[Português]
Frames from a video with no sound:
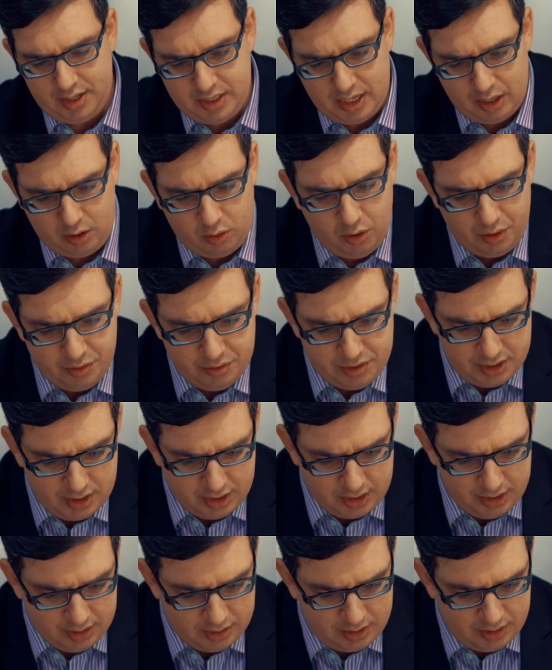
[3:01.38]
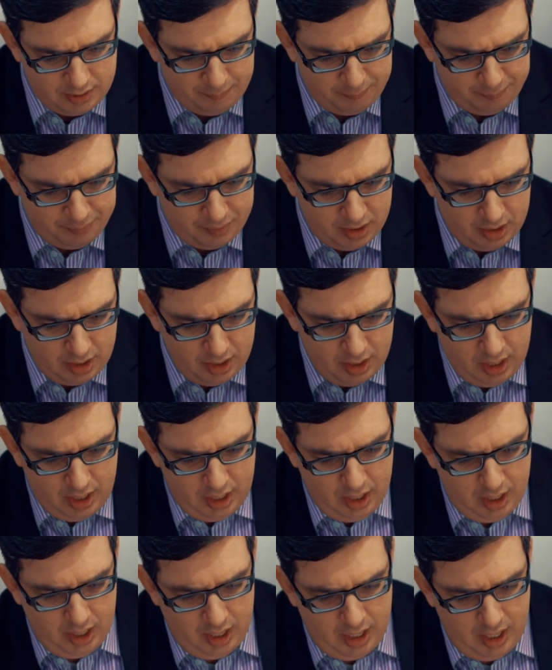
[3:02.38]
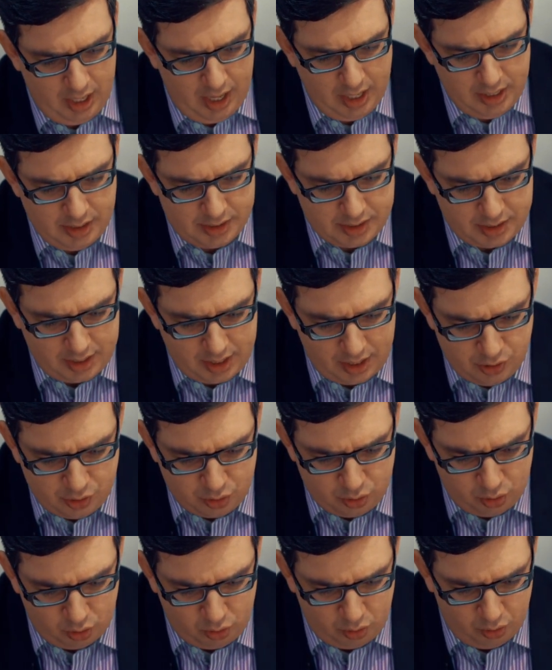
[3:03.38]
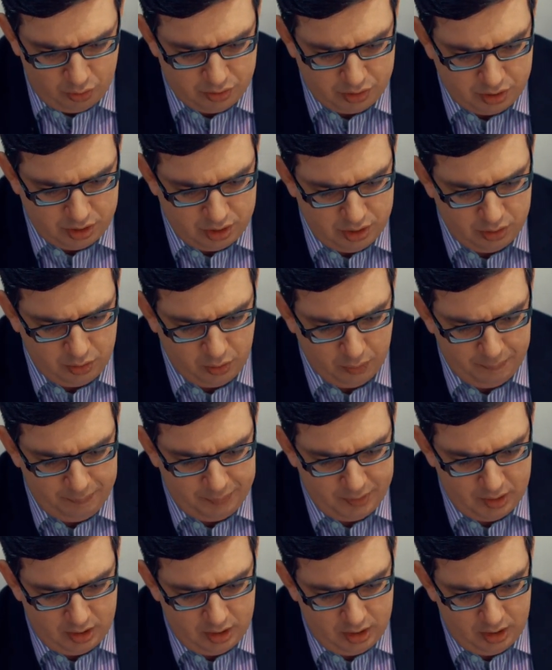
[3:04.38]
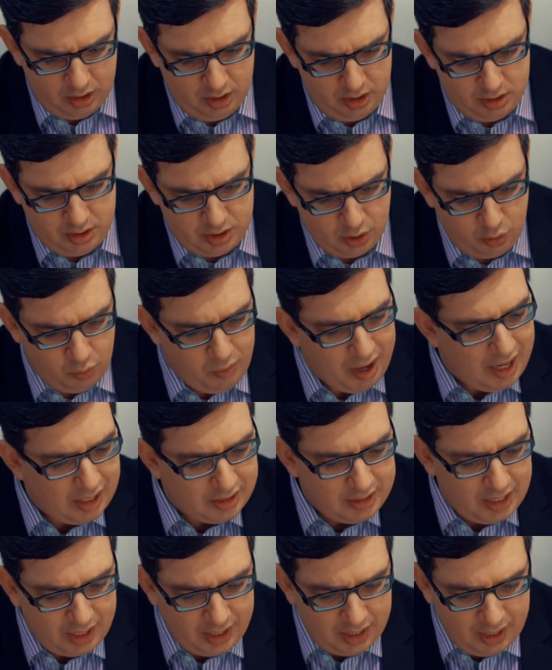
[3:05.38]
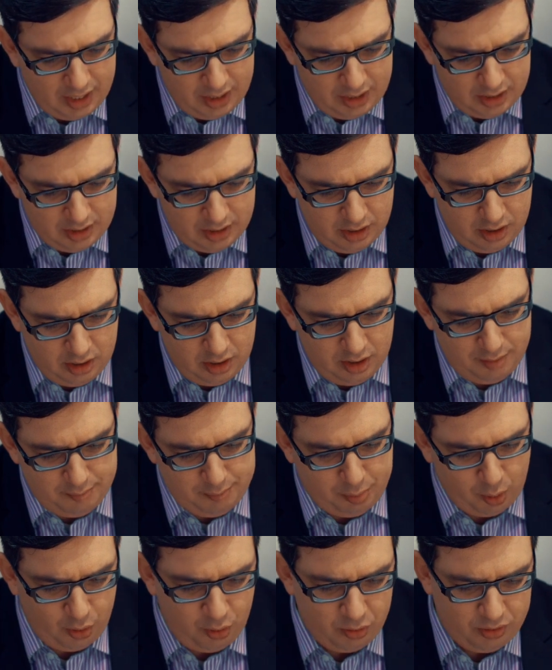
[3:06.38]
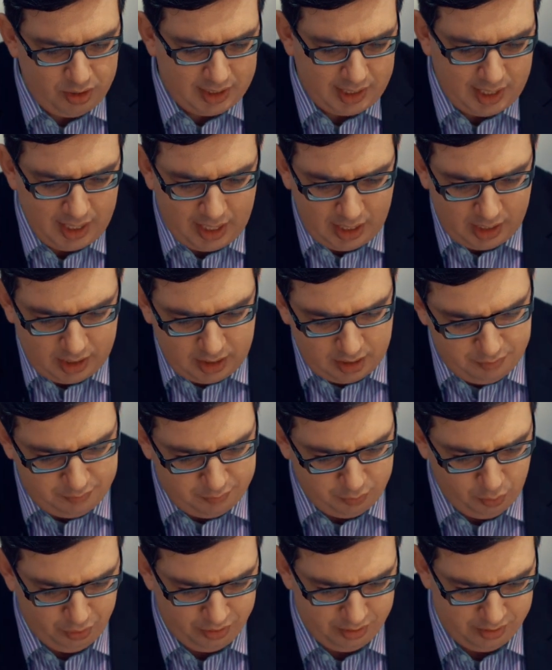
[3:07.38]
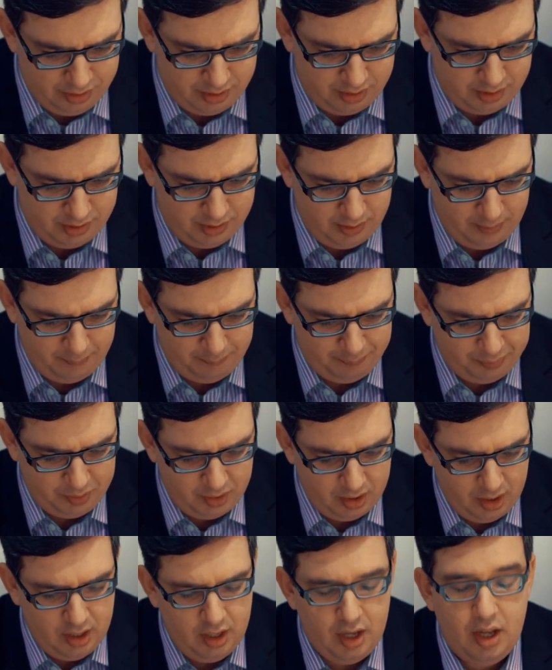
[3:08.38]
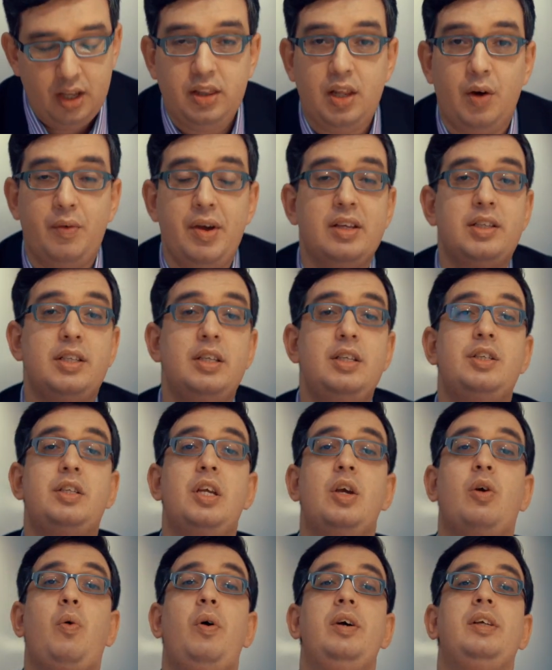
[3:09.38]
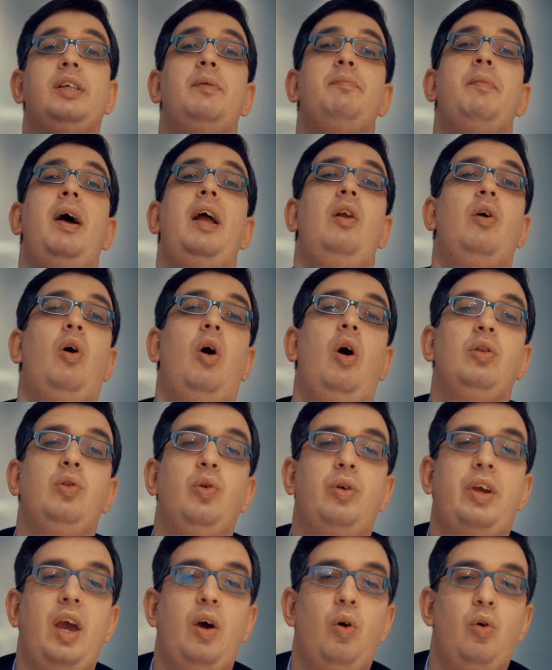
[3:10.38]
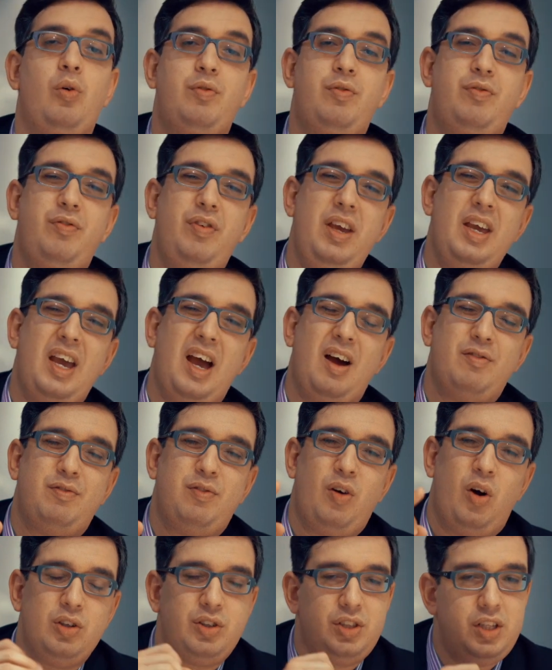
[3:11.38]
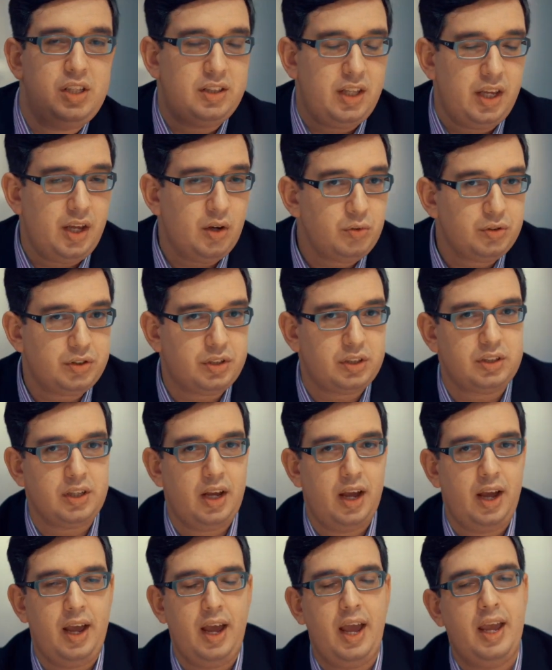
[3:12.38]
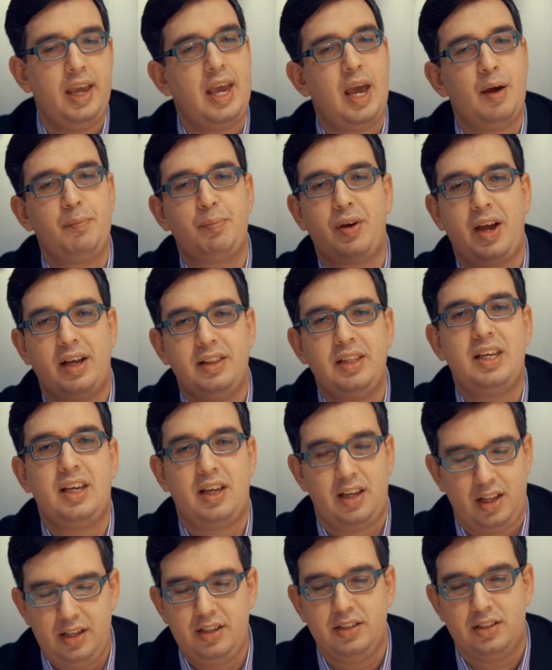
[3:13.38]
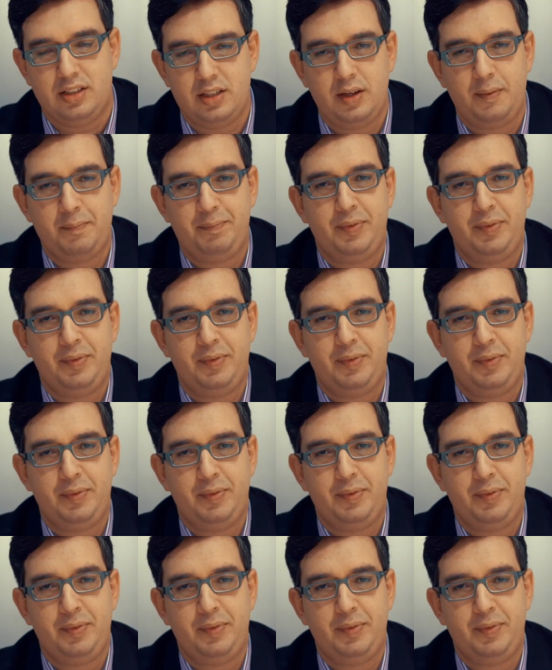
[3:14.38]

a Jacó o seguinte: Eis que estou contigo e te guardarei por onde quer que fores. Não existe coisa melhor do que ouvir a voz de Deus em época de crise,